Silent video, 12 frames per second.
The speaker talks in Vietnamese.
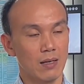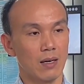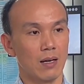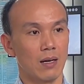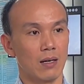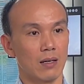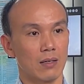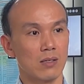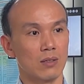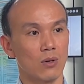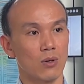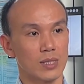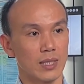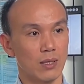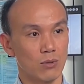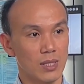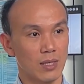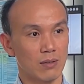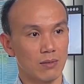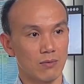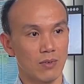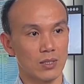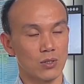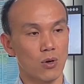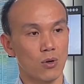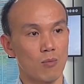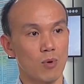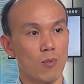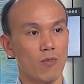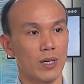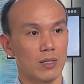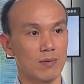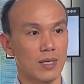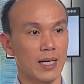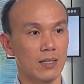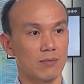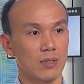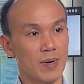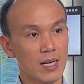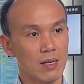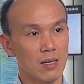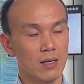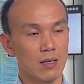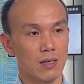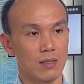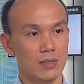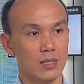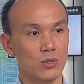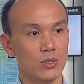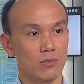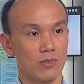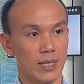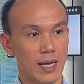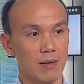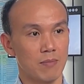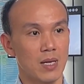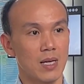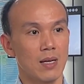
à, cường độ sẽ yếu dần và do có một bộ phận không khí lạnh ở phía bắc uh, di chuyển xuống phía nam,